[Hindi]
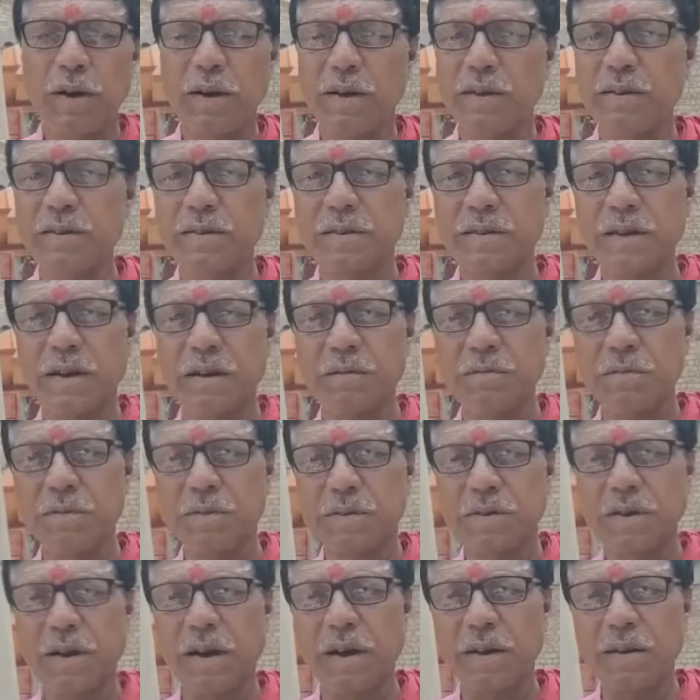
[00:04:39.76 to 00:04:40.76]
है इसका
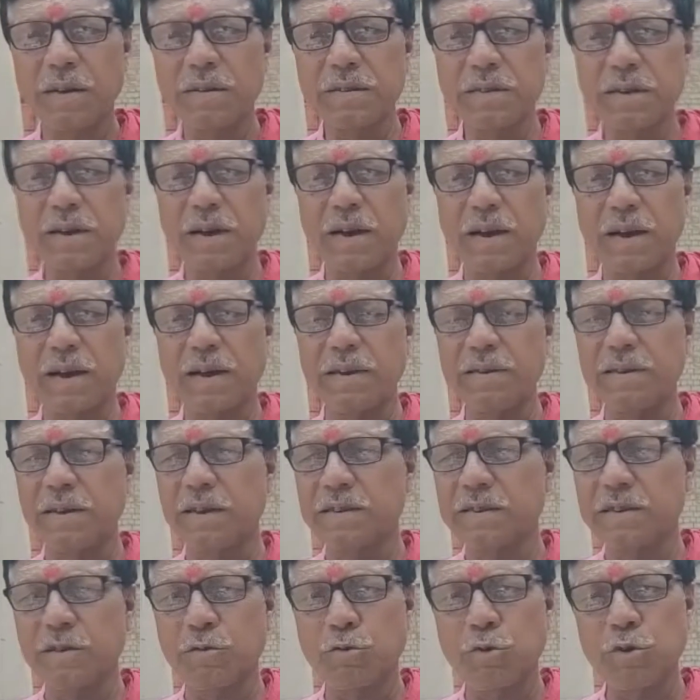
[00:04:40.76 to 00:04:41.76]
इसका अनंत गहरा है
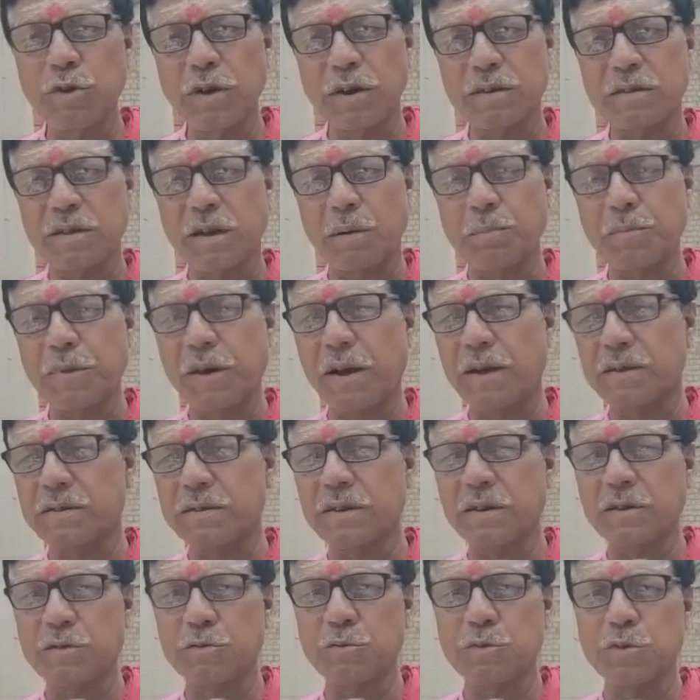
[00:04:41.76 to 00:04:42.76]
इससे कोई स्थापना आज
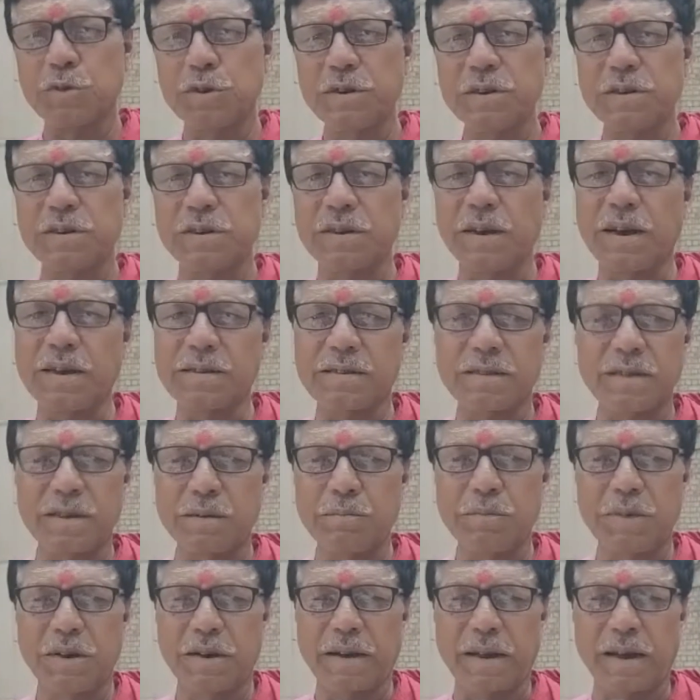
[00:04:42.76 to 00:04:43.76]
तक कोई इतिहास
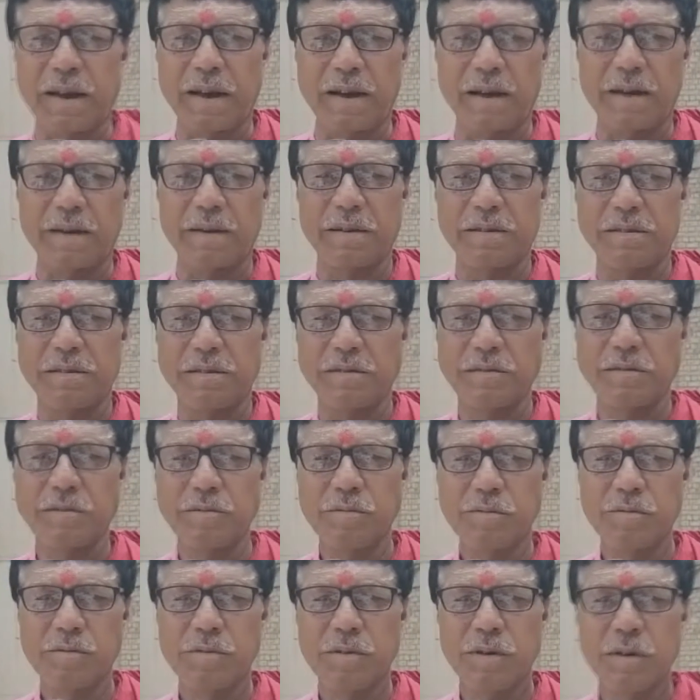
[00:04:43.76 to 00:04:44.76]
नहीं मिल रहा है कब
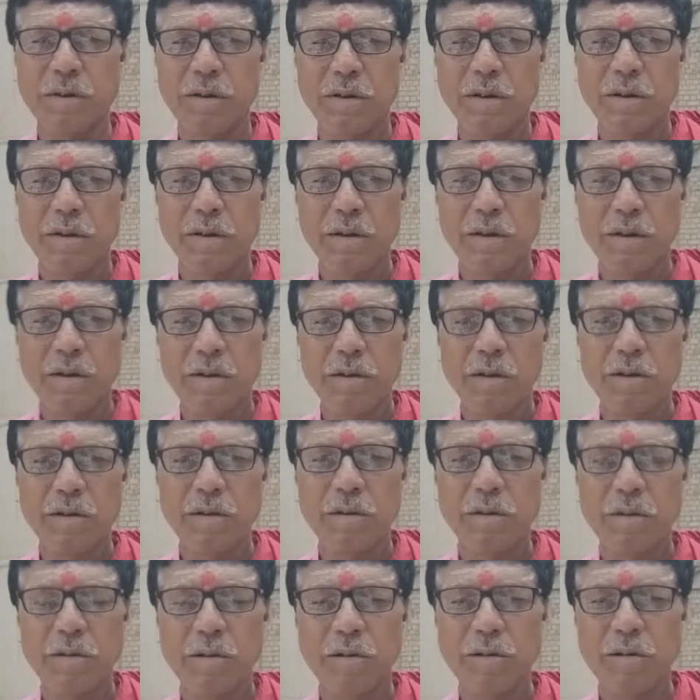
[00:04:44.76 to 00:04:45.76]
से यहाँ पूजा होती है
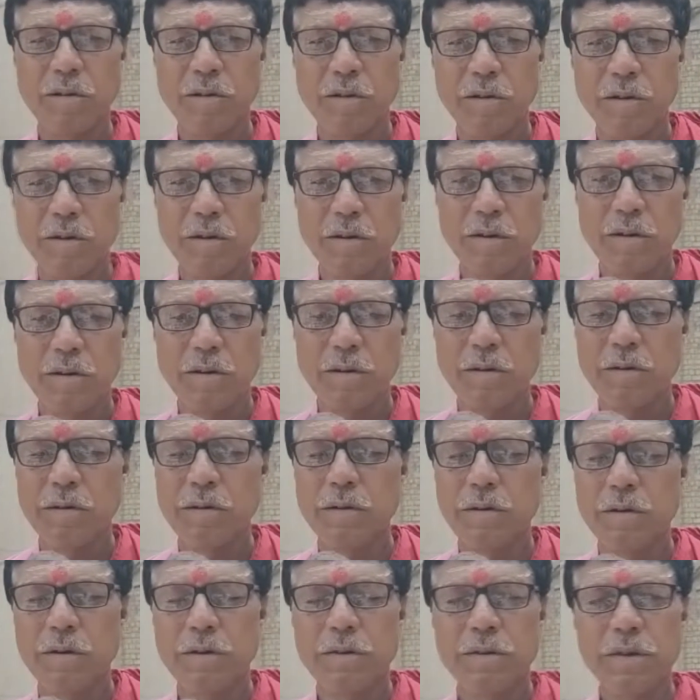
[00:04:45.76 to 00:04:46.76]
कब से यहाँ स्थापना हुई
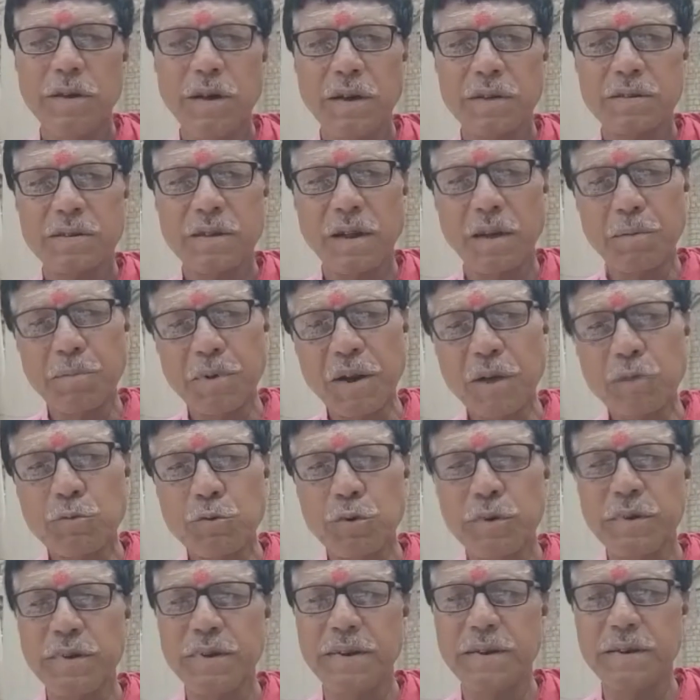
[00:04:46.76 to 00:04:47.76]
है ये स्थापना
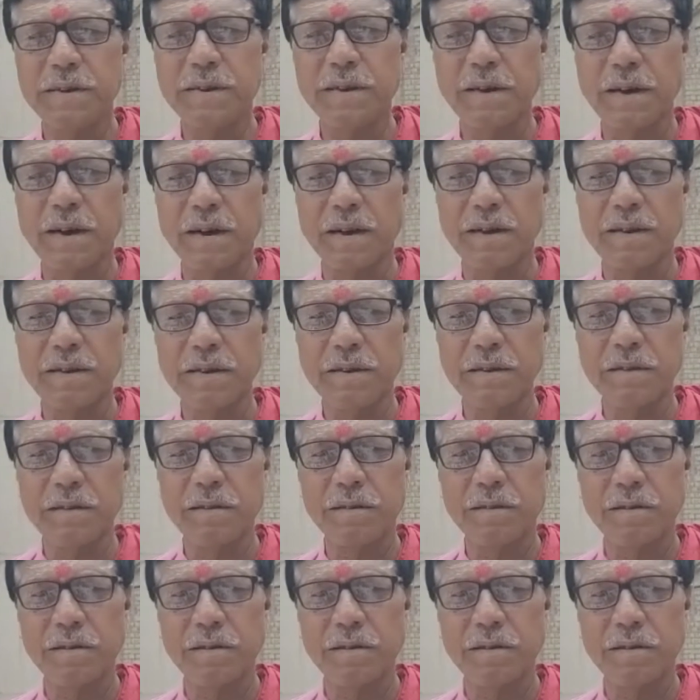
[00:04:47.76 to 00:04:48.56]
कोई नहीं किया है ये